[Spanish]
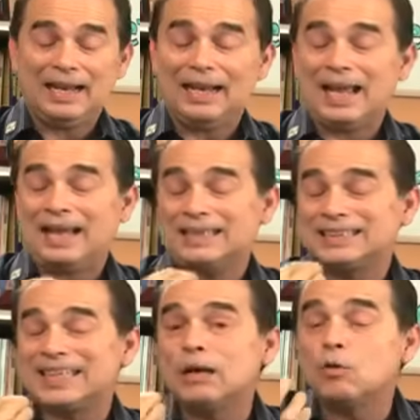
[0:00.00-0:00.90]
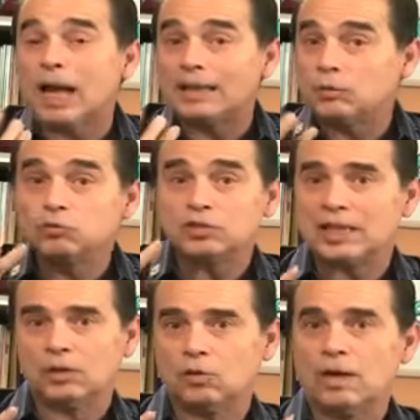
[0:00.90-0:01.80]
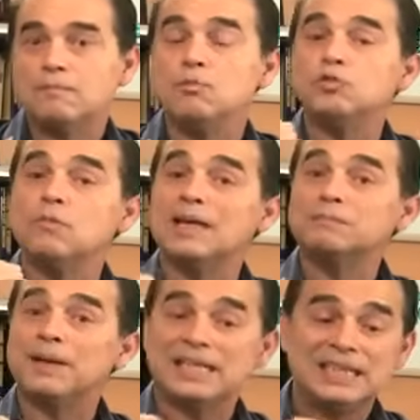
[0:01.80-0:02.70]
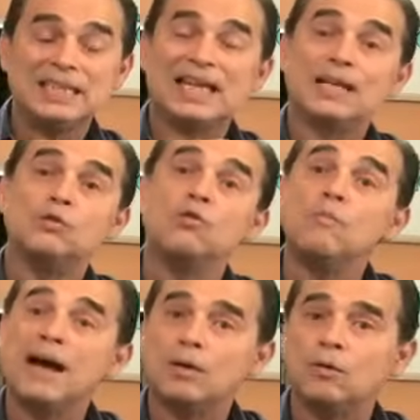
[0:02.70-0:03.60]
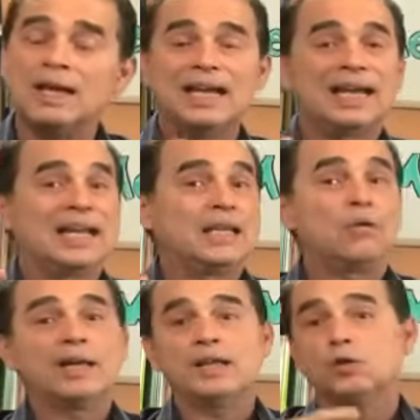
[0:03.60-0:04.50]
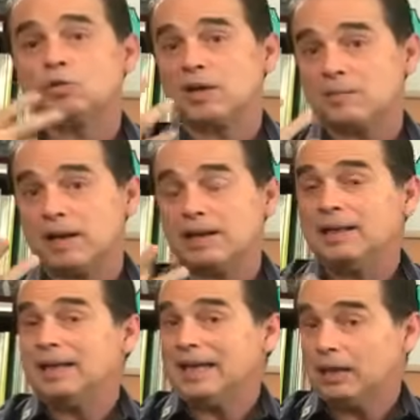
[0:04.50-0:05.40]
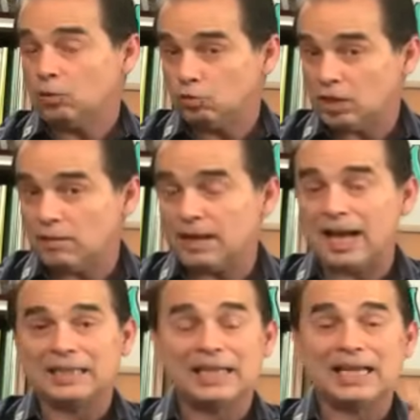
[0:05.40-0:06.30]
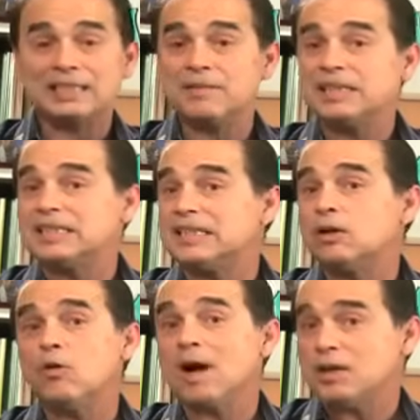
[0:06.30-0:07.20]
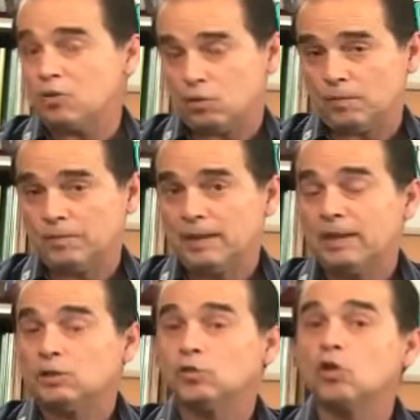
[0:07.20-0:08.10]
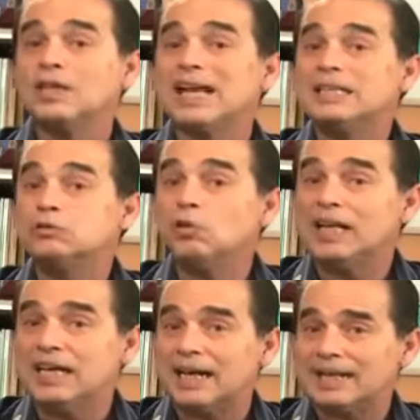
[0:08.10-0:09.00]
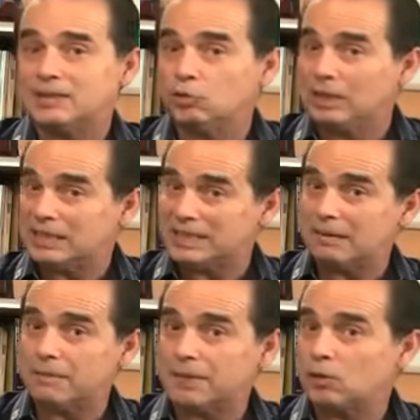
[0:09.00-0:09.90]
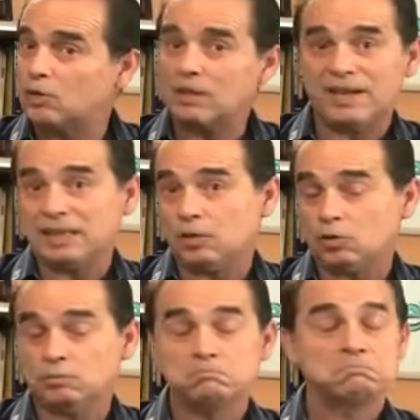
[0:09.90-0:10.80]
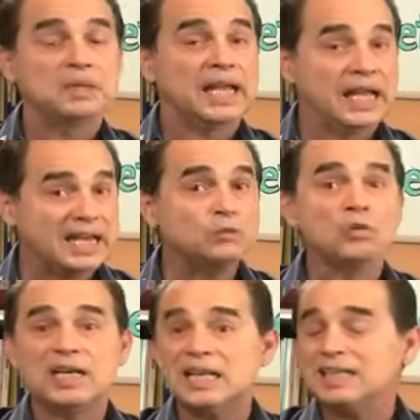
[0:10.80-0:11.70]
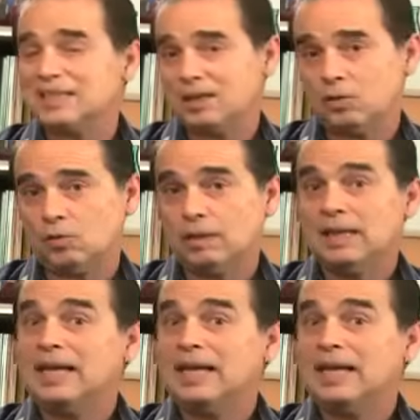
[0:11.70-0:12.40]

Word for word: la célula de un cerdo es mucho más parecida a la de un humano que a la de cualquier otro animal. Inclusive, hasta hace 25 años, toda la insulina que se utilizaba para los diabéticos era insulina de cerdo.